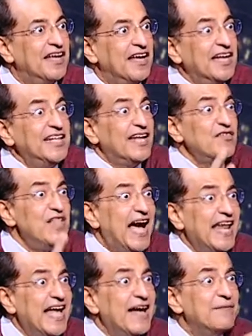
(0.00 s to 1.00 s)
احنا عرفنا
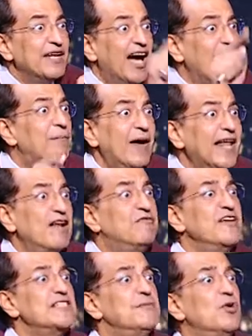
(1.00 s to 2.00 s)
عنها من اخبار على
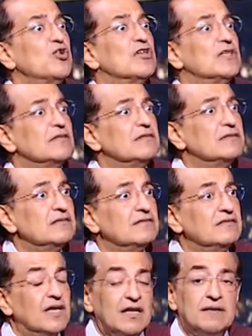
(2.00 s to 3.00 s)
الفيسبوك
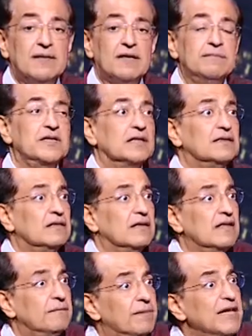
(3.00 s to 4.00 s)
يا خبر ابيض
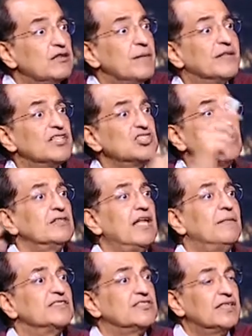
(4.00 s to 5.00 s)
118
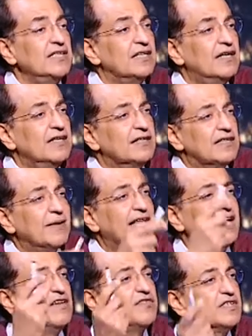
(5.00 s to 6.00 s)
قطعه مصريه يتقبض
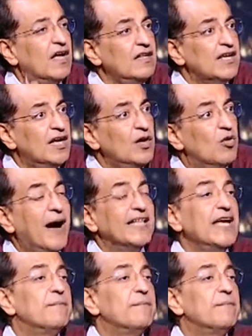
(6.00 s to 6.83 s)
عليها في ايطاليا وبعديها